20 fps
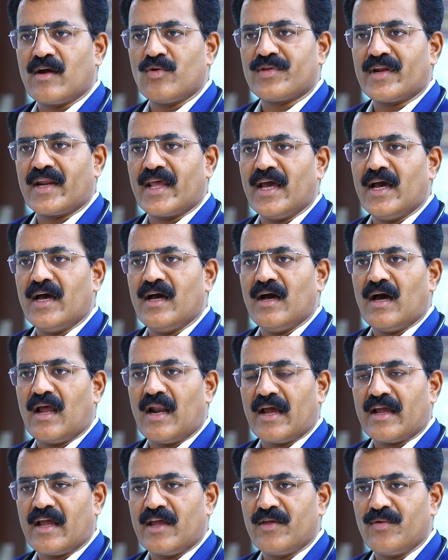అవుతున్నాయా
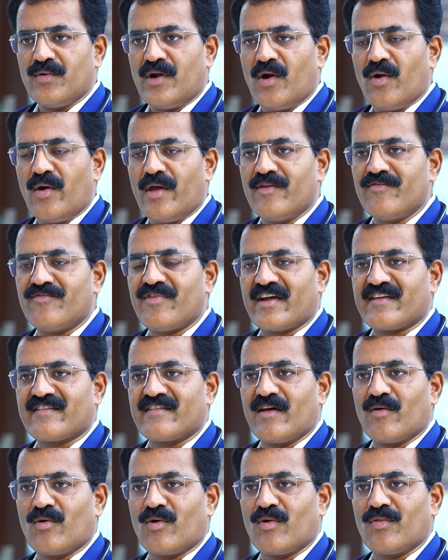అలాగే యూరిన్లో ఇన్ఫెక్షన్
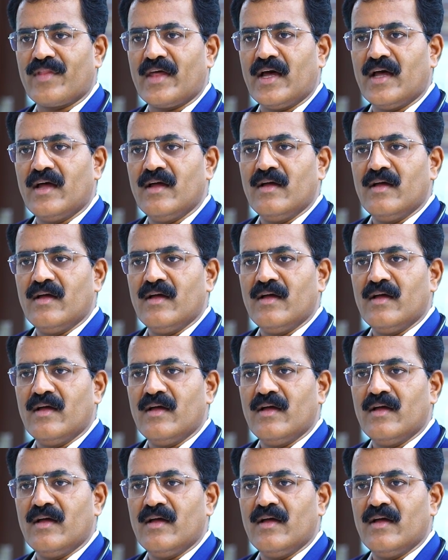ఏమైనా ఉందా